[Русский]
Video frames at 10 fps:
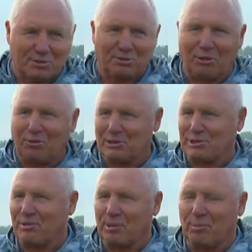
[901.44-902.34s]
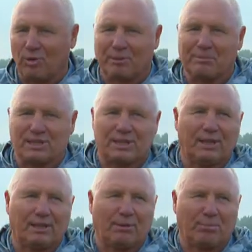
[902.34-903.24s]
с удовольствием кормятся,
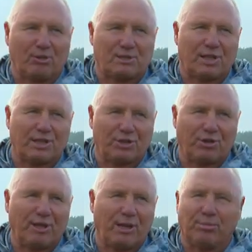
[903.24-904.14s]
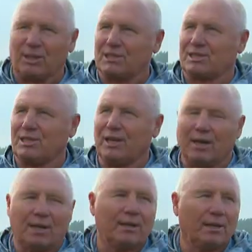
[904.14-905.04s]
это просто еще не было
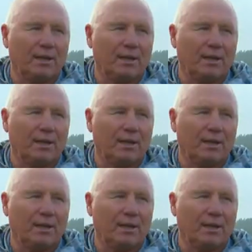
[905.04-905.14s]
снега,